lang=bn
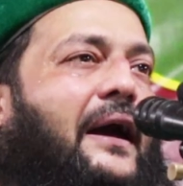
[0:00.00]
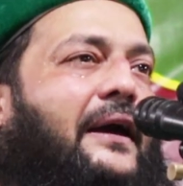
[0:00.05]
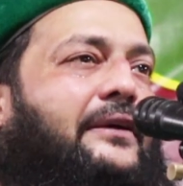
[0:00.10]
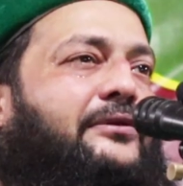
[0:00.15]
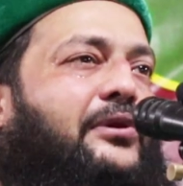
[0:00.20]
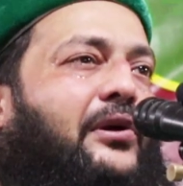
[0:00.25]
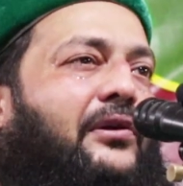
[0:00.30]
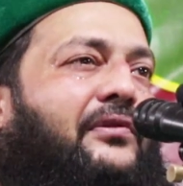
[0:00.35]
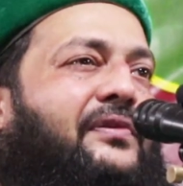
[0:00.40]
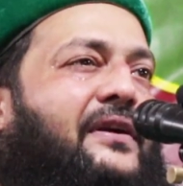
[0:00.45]

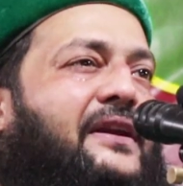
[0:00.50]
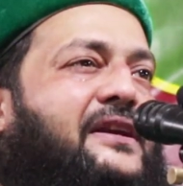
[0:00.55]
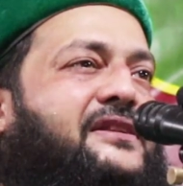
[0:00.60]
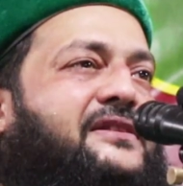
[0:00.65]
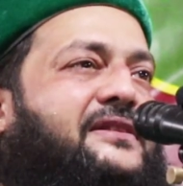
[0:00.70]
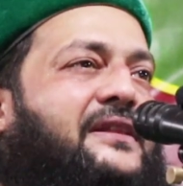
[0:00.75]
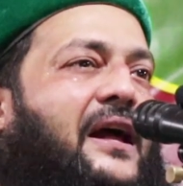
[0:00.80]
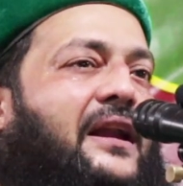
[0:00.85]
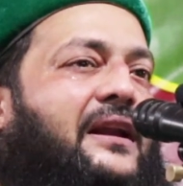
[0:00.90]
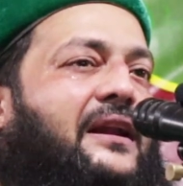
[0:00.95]
একদল
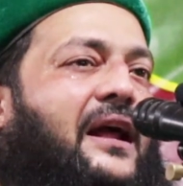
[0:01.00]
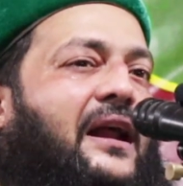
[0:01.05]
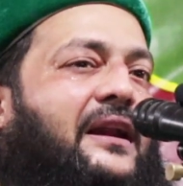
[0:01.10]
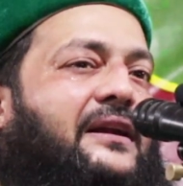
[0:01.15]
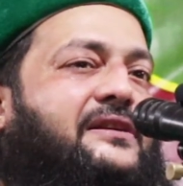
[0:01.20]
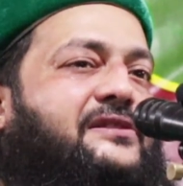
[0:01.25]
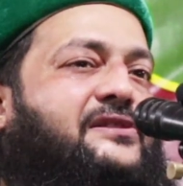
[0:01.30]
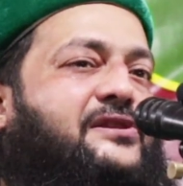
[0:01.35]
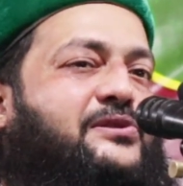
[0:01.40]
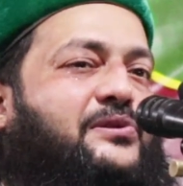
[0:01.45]
ফেরিস্তা
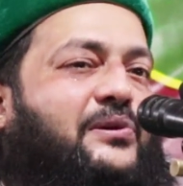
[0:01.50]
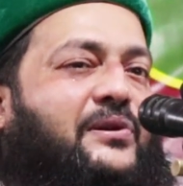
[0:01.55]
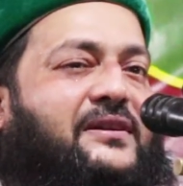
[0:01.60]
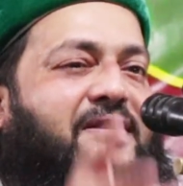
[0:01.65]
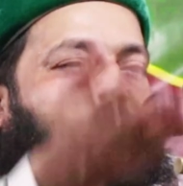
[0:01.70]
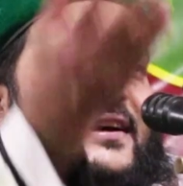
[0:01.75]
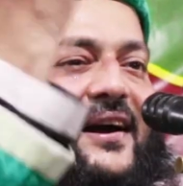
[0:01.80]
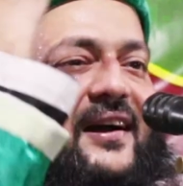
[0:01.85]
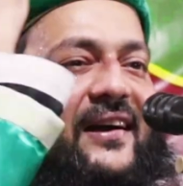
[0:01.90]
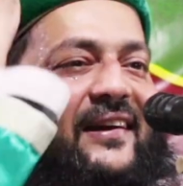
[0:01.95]
আল্লাহর কাছে চলে
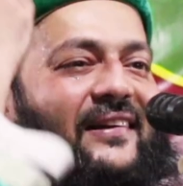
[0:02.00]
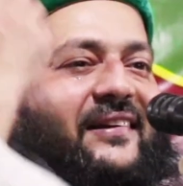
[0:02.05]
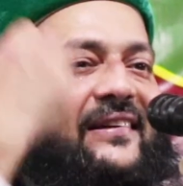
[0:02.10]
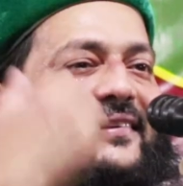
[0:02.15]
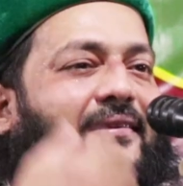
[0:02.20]
যায়